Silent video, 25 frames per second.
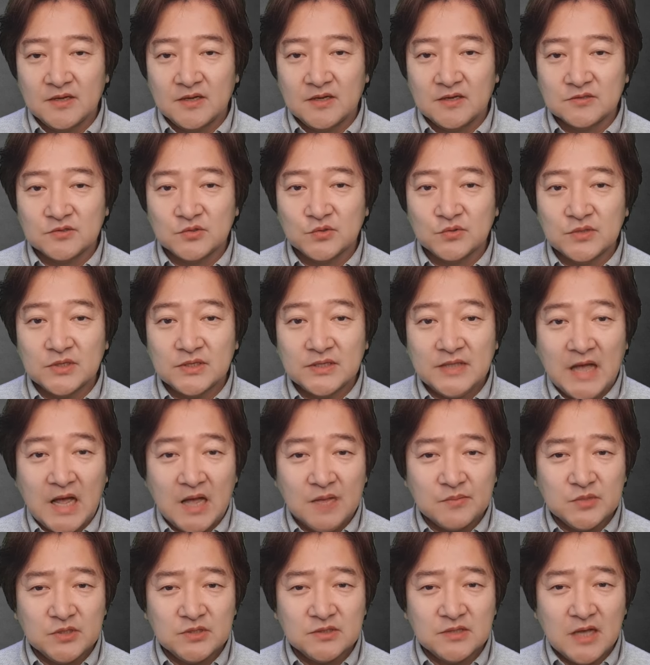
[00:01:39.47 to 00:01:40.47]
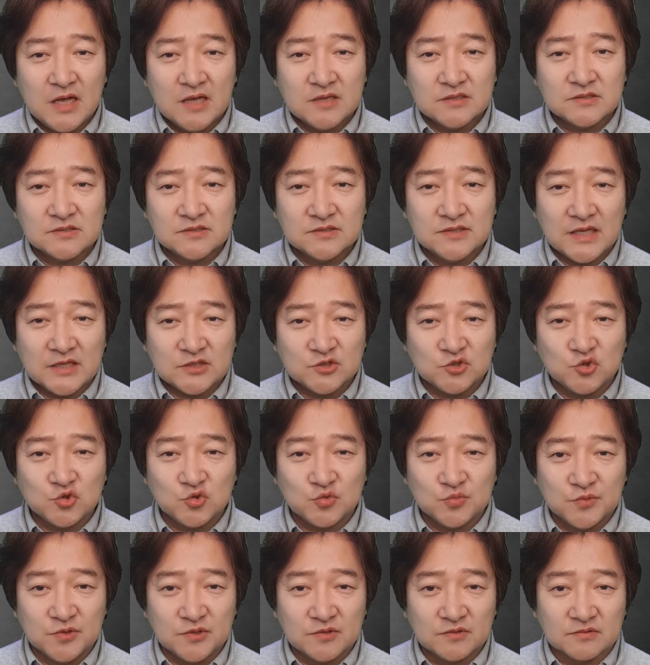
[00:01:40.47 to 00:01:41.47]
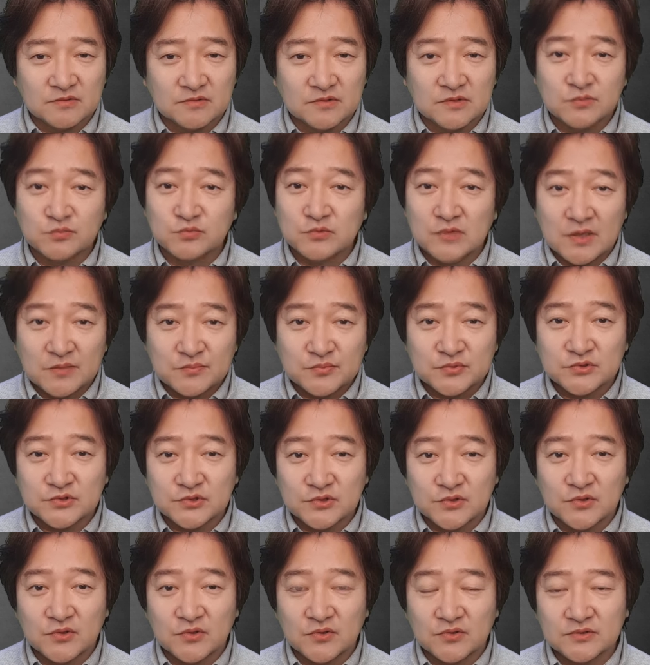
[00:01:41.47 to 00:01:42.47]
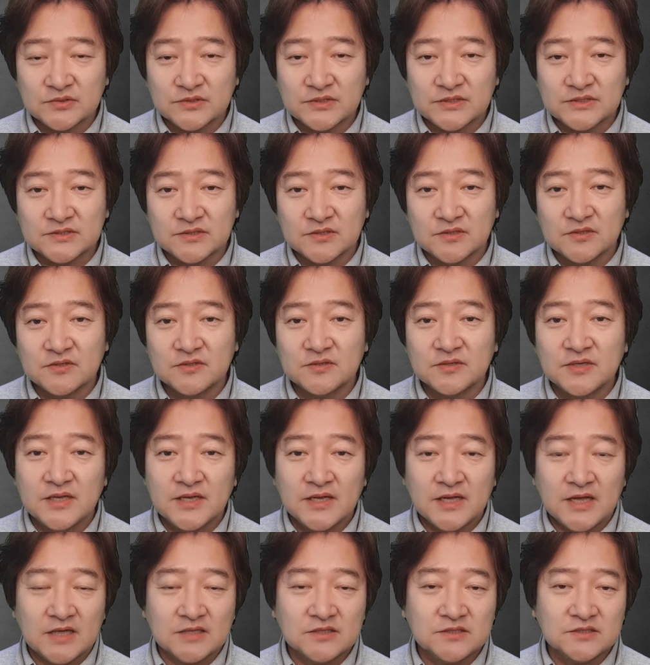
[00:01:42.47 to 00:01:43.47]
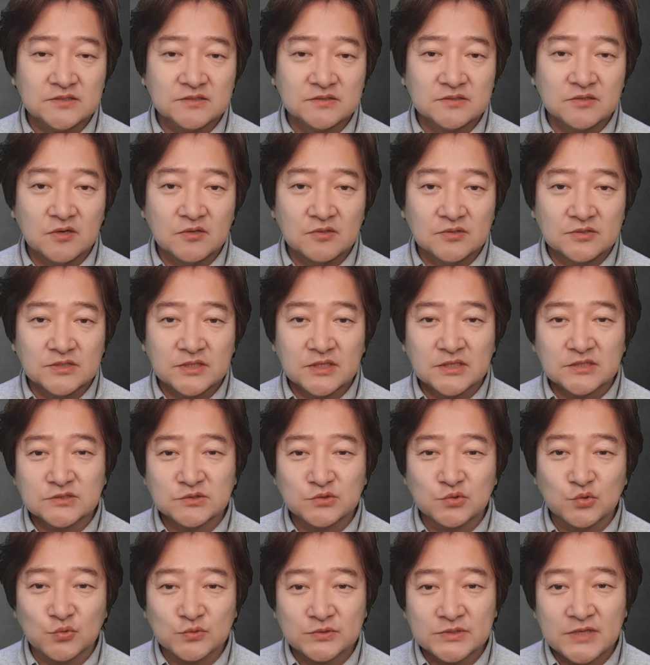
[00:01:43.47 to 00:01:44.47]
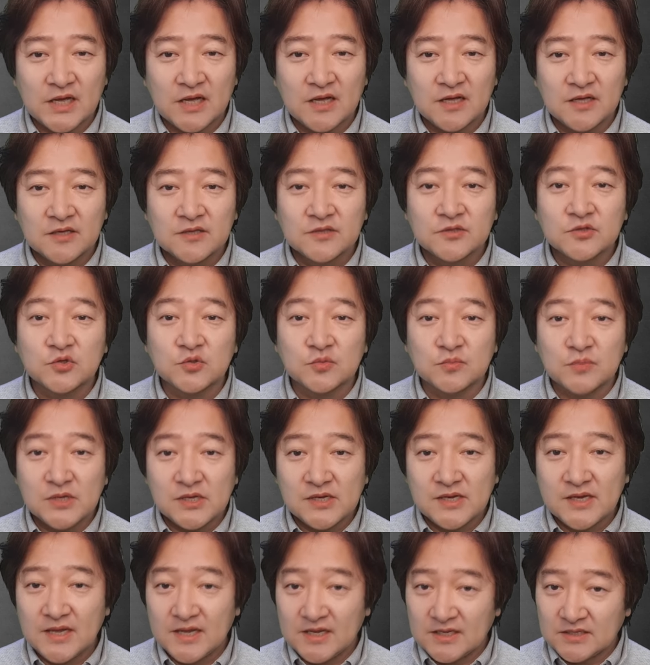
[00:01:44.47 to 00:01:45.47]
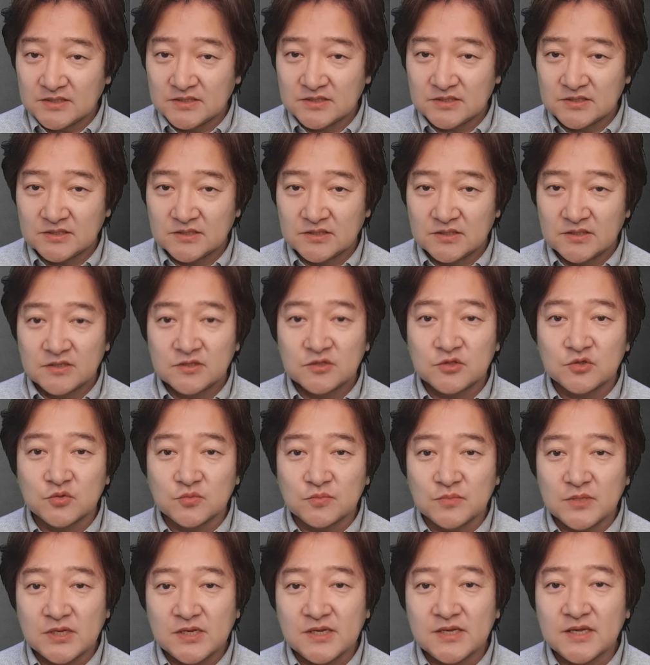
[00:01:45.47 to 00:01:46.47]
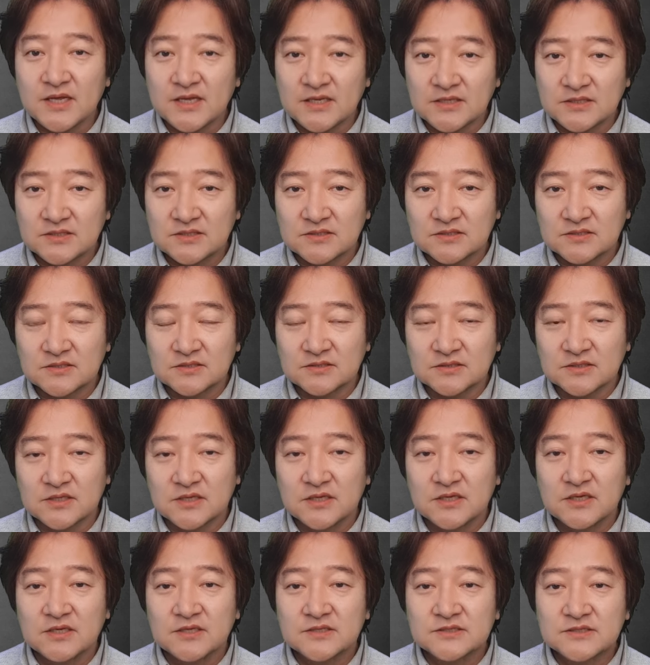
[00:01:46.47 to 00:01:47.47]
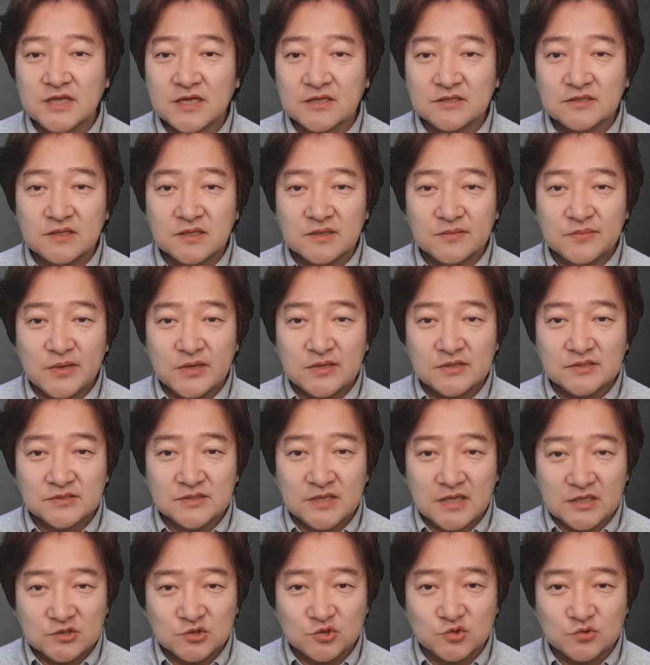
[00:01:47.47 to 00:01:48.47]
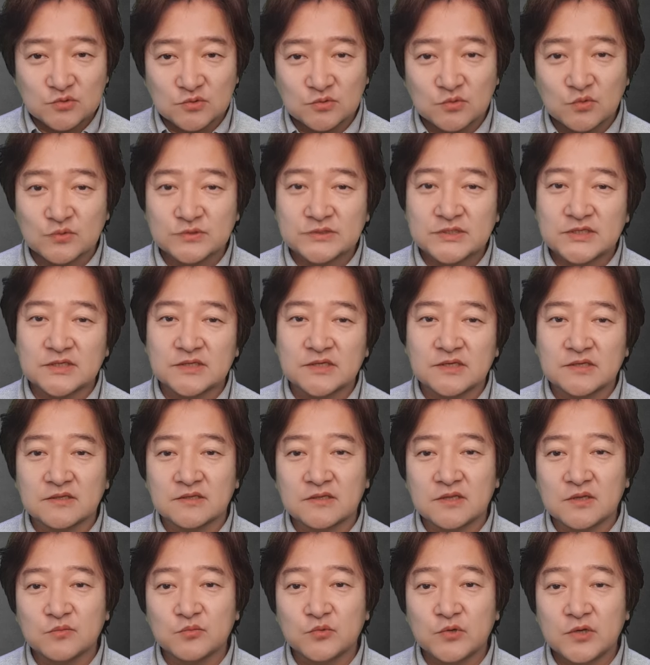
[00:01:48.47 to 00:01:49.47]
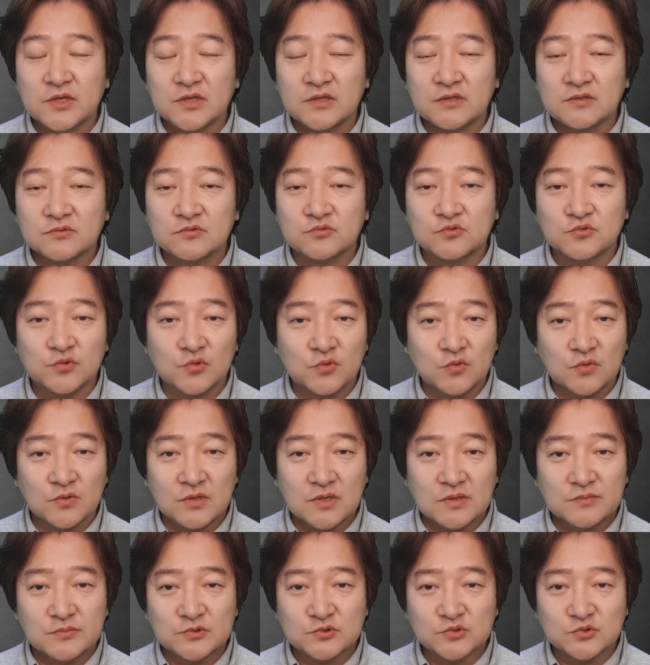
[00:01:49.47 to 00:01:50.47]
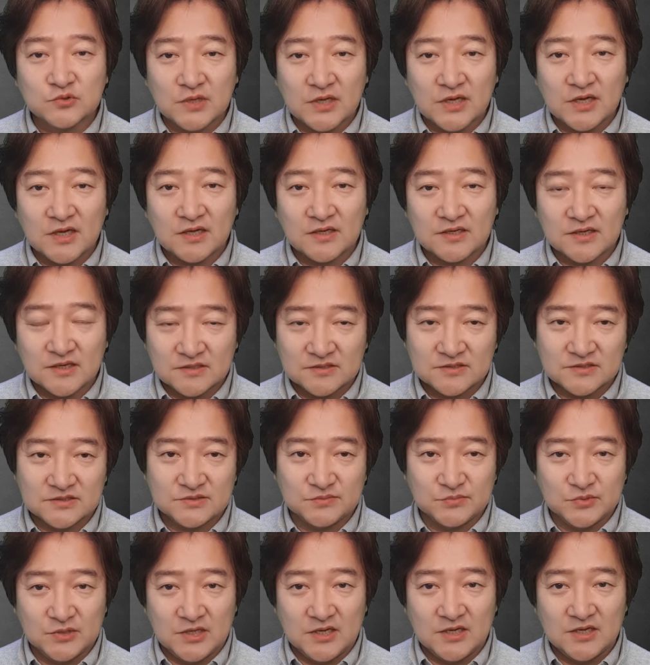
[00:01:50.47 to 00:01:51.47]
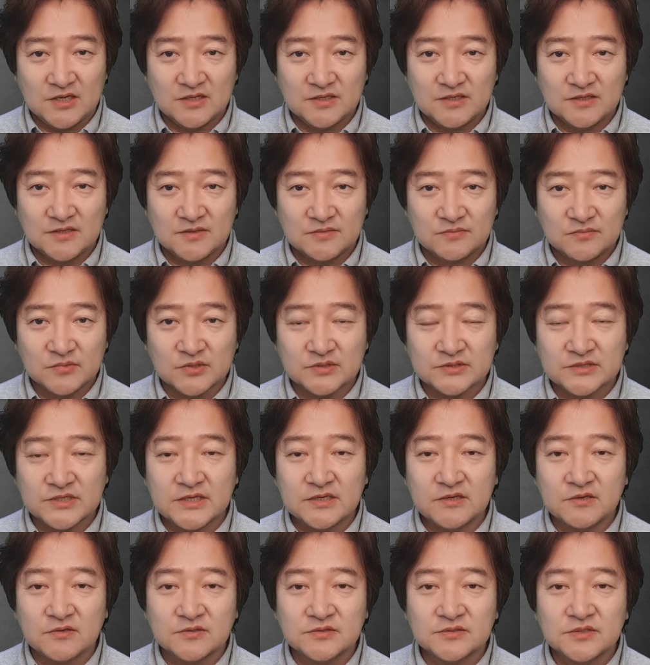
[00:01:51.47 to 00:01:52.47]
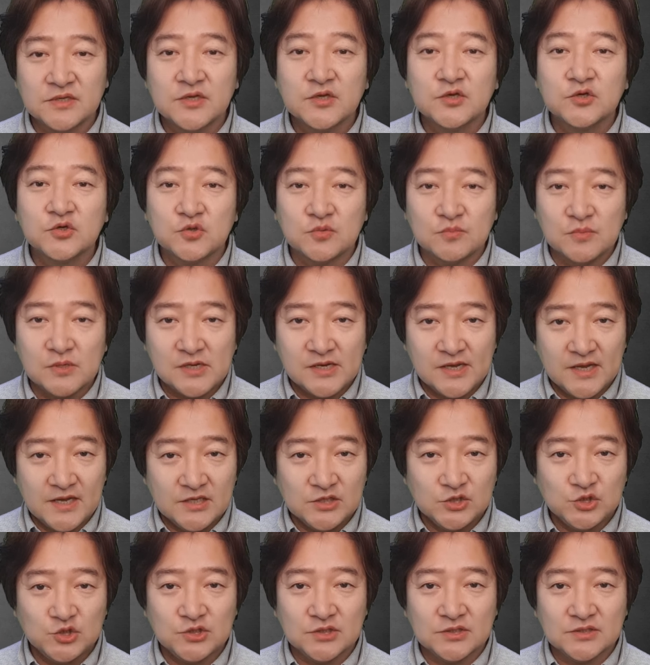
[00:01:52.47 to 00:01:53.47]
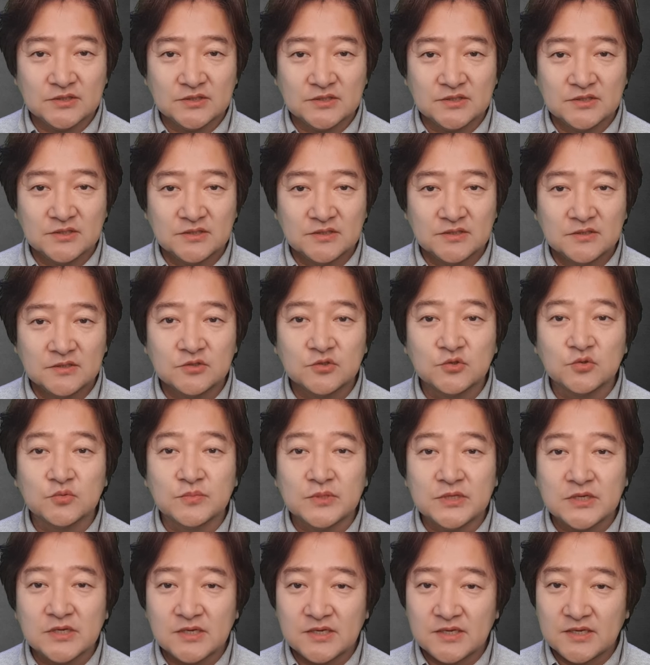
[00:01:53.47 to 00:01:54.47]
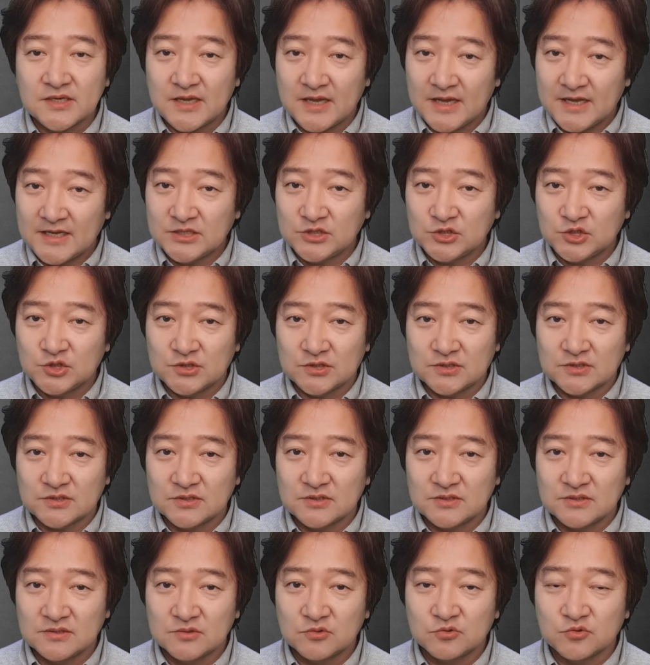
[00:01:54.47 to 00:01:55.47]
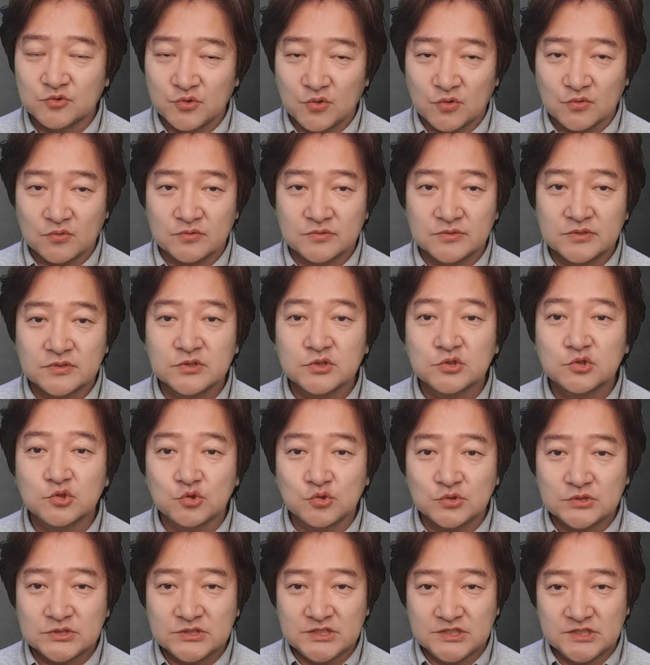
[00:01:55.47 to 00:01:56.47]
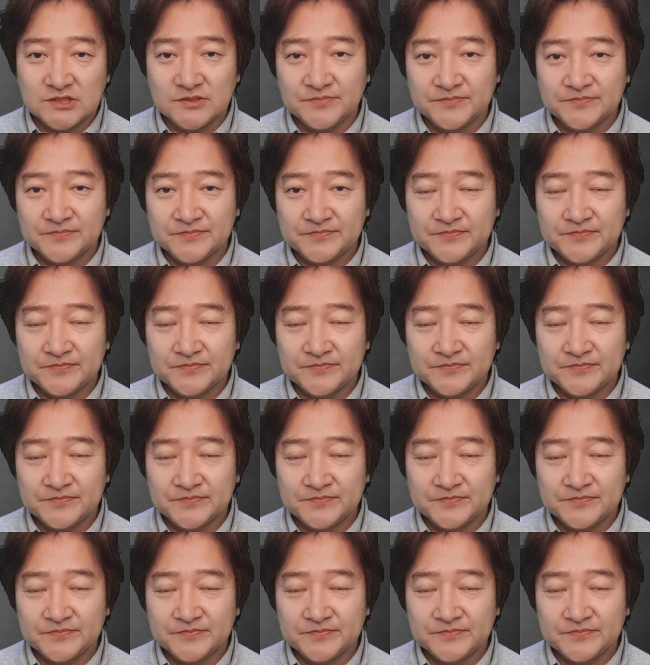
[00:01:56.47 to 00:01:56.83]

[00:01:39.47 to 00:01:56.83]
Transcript: 아, 그런데 남이 나를 낮추면 기분 나쁘죠. 그래서 같은 어근을 가진 동사 humiliate, humiliate는 상대방을 낮추는 동작이기 때문에 굴욕감을 주다라는 뜻입니다. 명사형은 humiliation, humiliation, 굴욕, 수치.